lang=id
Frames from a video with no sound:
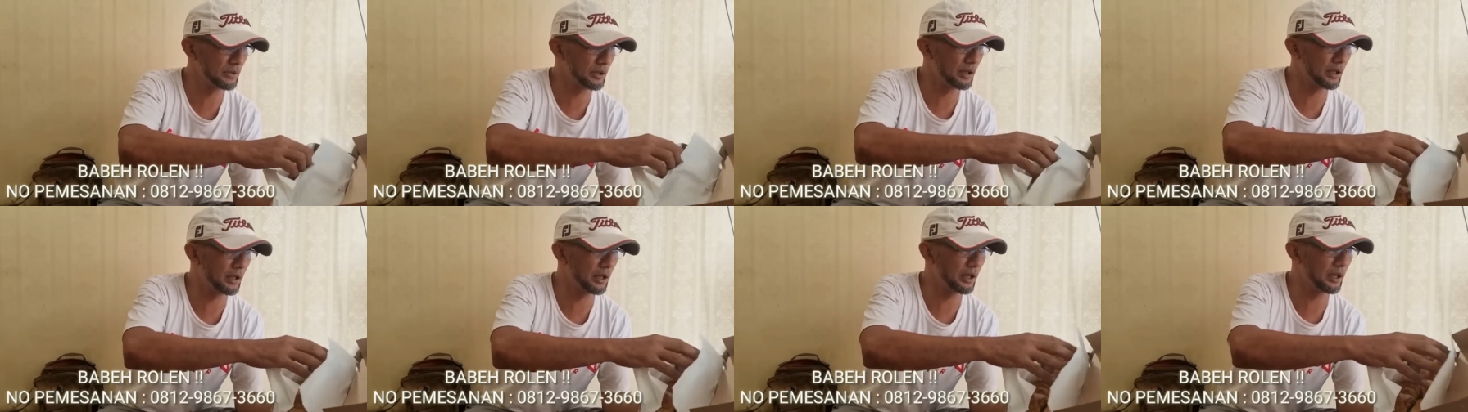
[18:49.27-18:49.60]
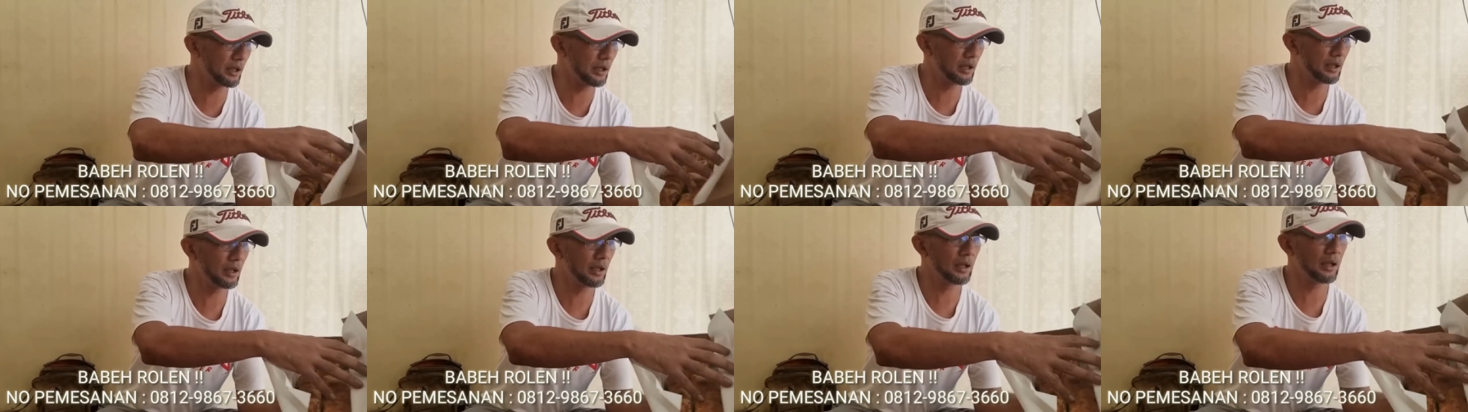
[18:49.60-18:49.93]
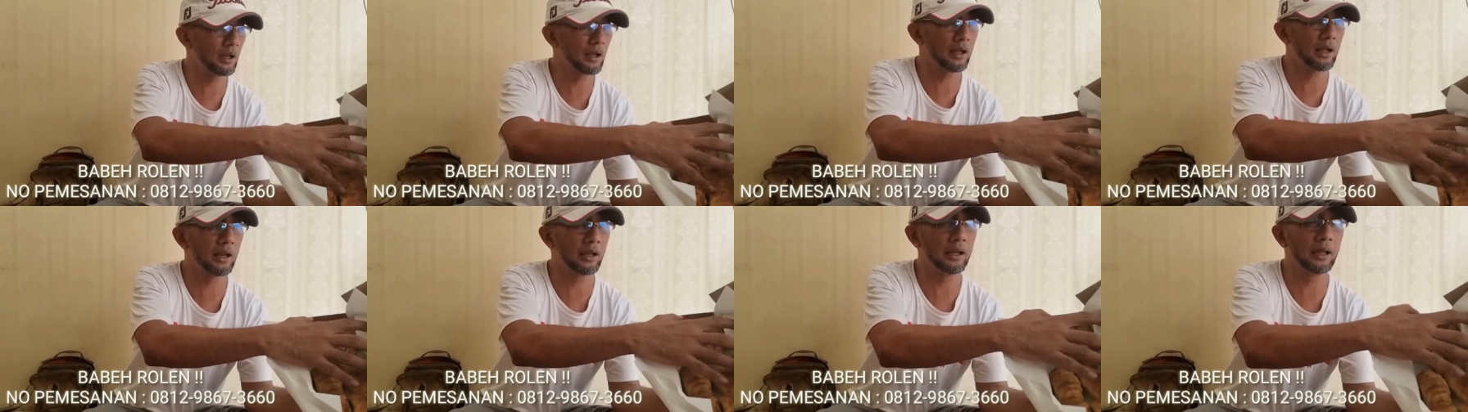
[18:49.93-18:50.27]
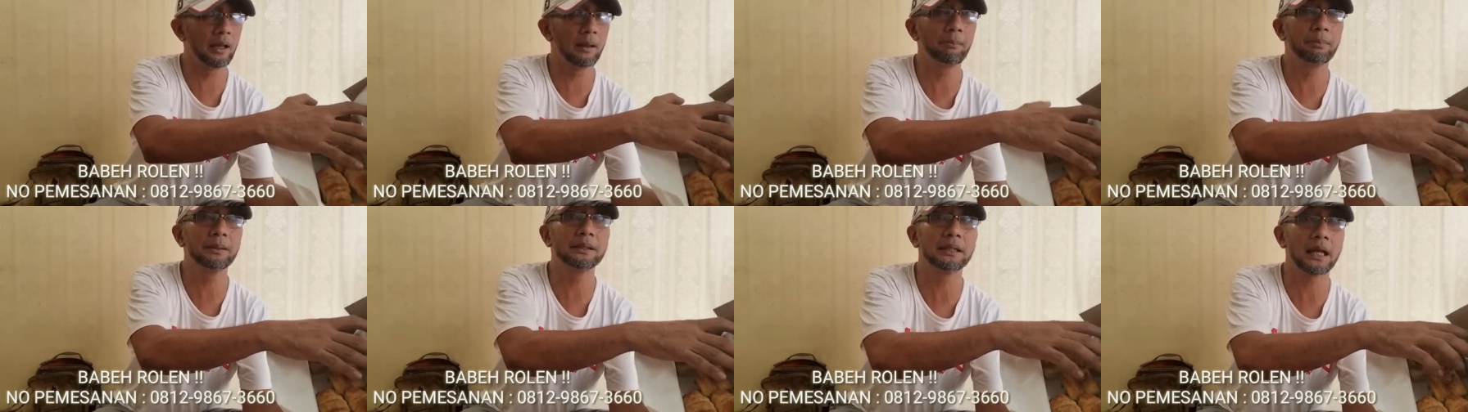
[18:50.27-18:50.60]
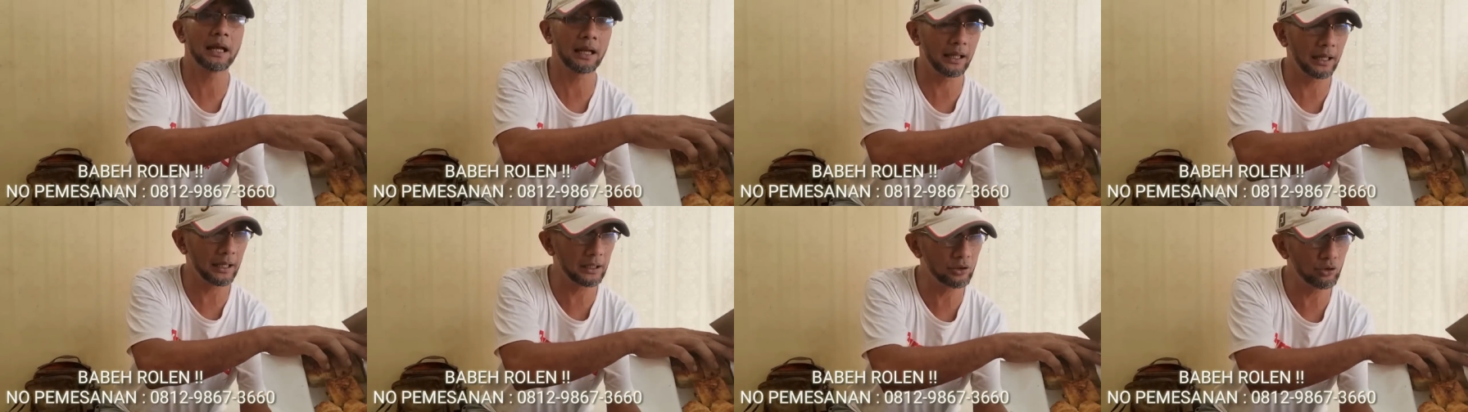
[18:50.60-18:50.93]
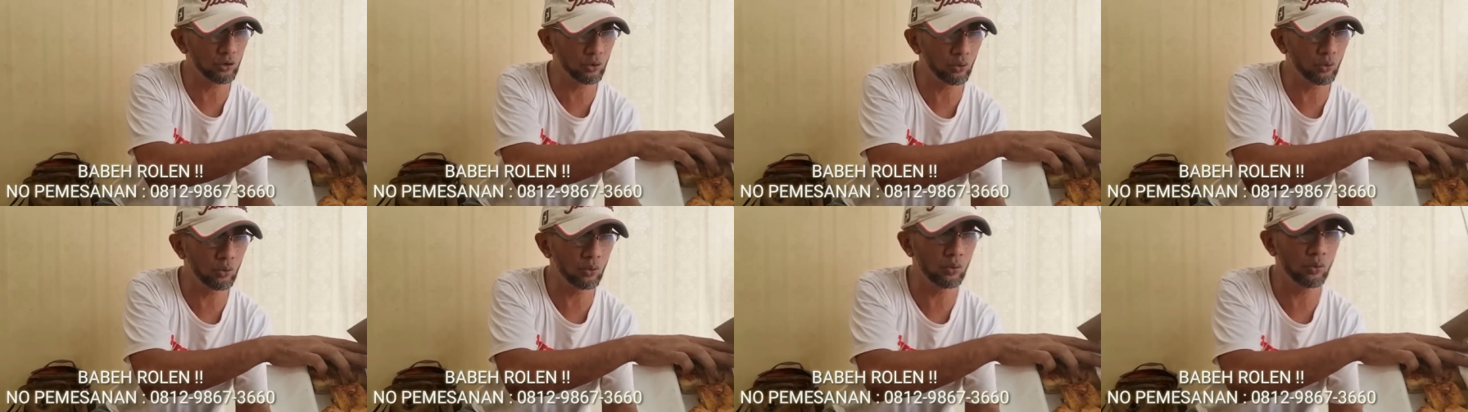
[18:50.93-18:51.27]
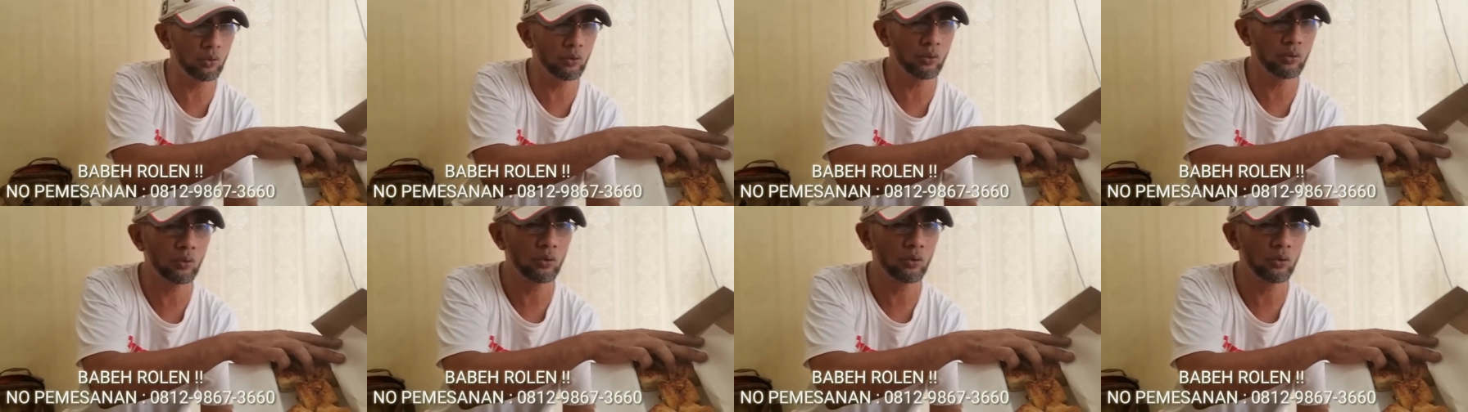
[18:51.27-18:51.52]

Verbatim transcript: Nih, ada pisang keju,